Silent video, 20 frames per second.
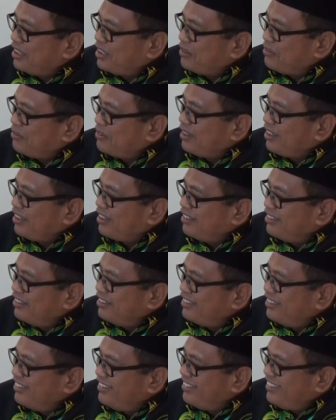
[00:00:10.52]
di Asrama
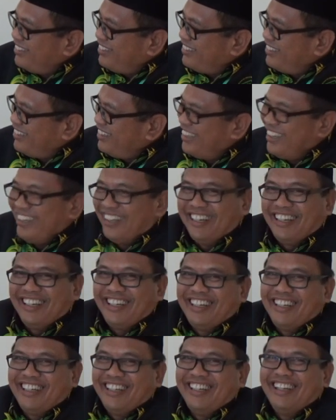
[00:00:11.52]
Haji Kota Bengkulu Kamis
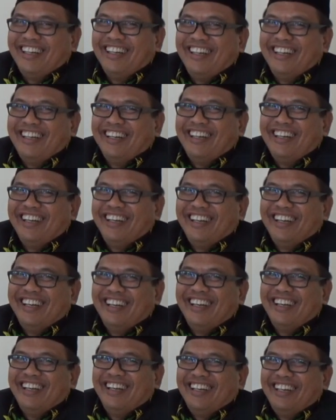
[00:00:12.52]
pagi.
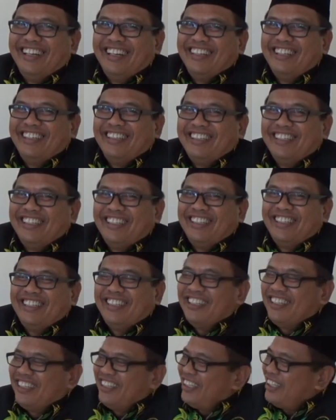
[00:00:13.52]
puluh satu peserta